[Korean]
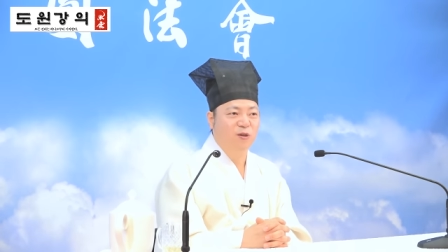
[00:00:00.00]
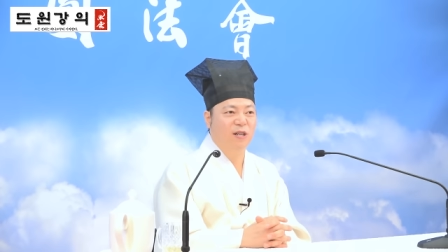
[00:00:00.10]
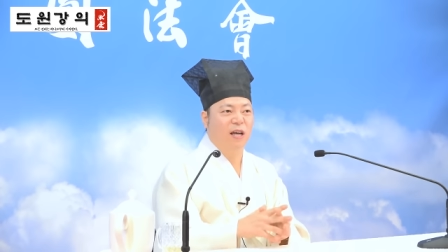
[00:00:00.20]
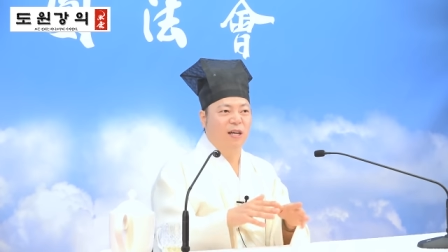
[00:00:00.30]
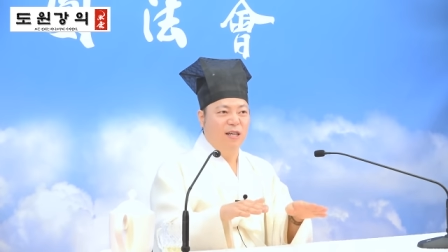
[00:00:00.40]

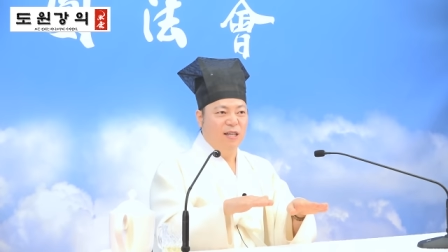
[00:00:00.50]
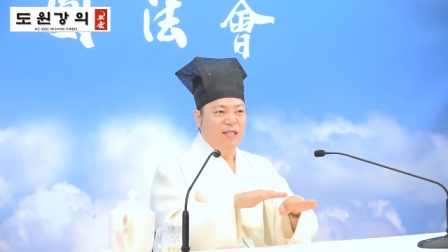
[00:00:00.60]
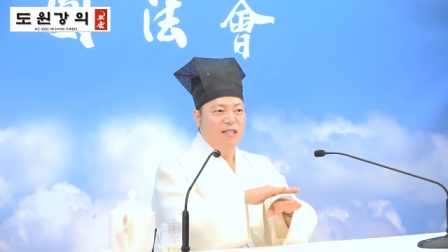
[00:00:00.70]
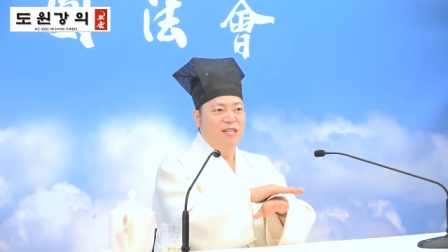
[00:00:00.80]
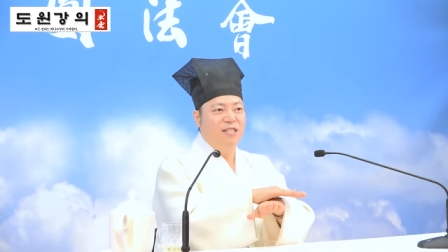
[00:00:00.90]
그러니까
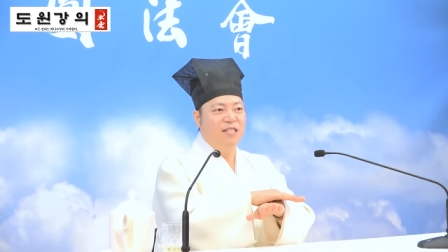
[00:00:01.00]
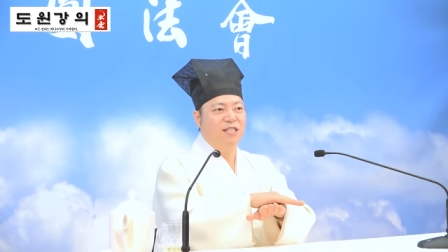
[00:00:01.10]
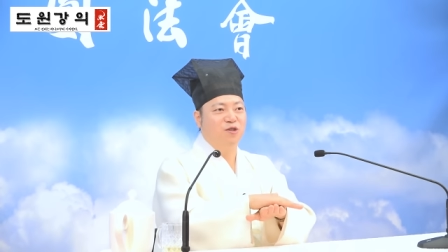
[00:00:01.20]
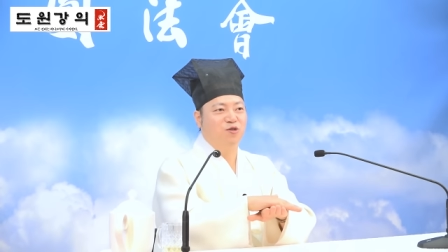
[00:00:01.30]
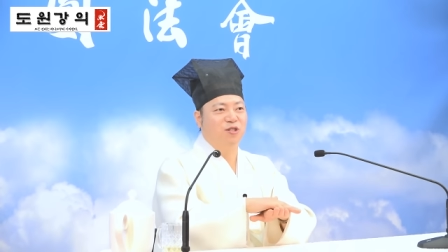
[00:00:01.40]

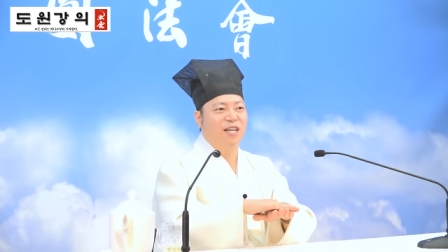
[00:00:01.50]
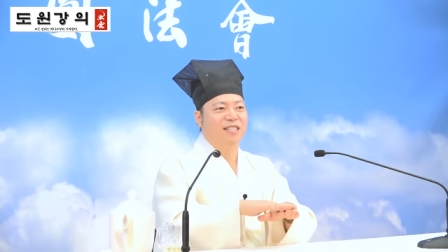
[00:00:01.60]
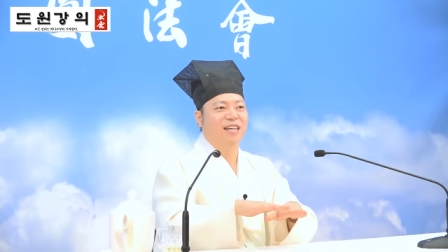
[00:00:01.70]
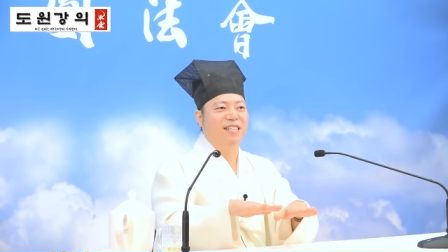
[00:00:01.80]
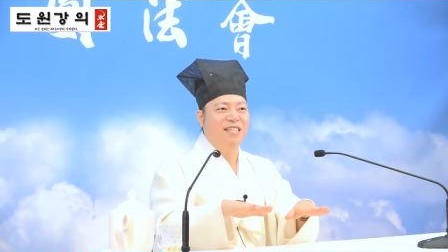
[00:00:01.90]
1층
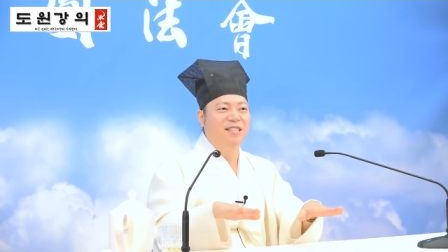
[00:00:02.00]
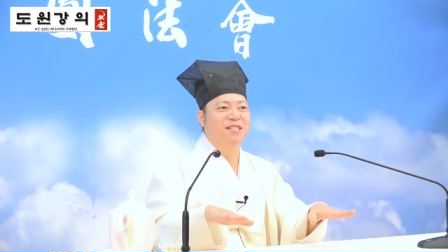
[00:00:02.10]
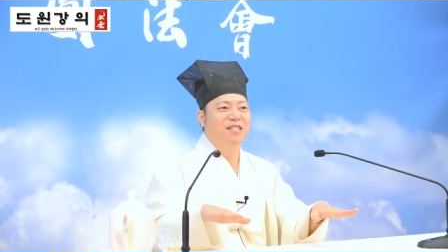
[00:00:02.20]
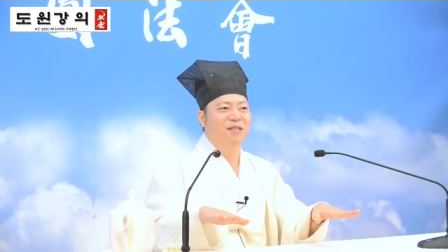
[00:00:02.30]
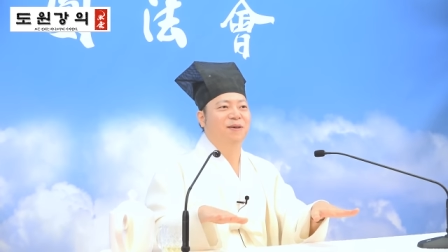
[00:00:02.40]
주차장이
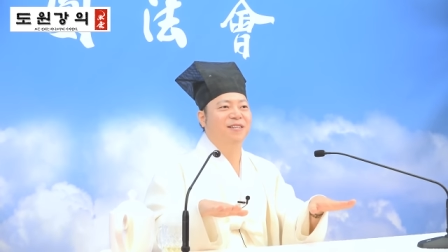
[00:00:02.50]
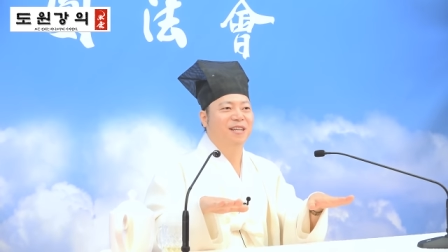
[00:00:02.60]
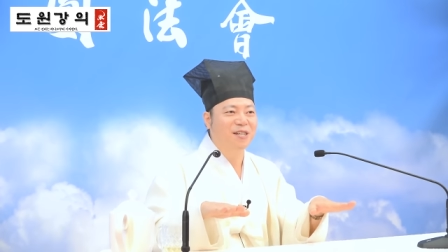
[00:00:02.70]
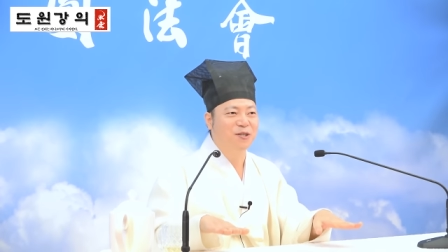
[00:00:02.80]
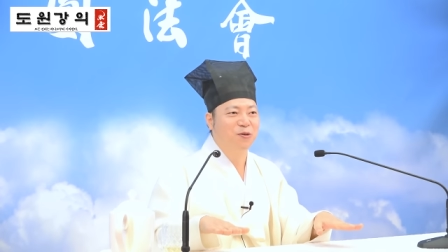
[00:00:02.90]
있는 집에
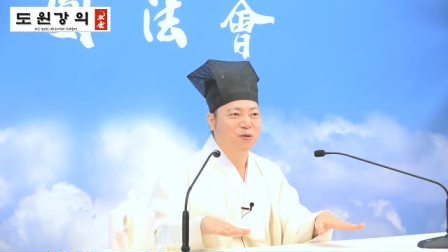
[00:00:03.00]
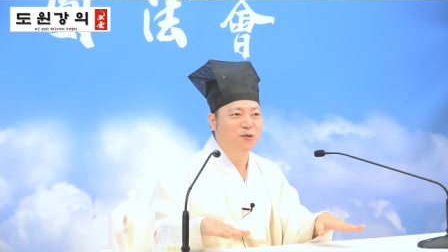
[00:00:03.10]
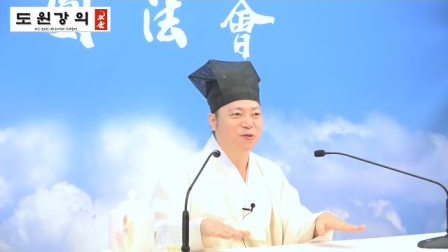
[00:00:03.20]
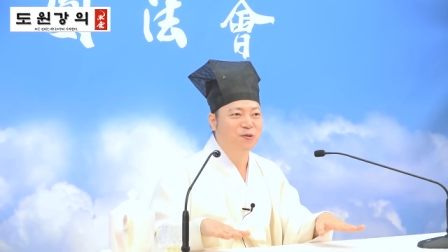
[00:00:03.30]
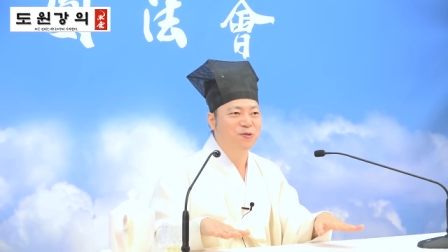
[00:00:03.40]
살
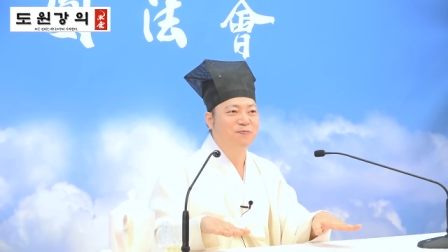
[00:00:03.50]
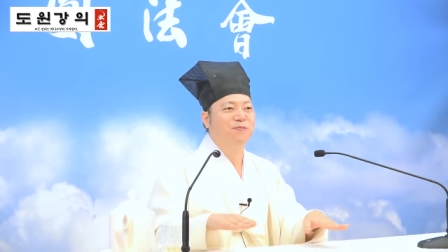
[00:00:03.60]
경우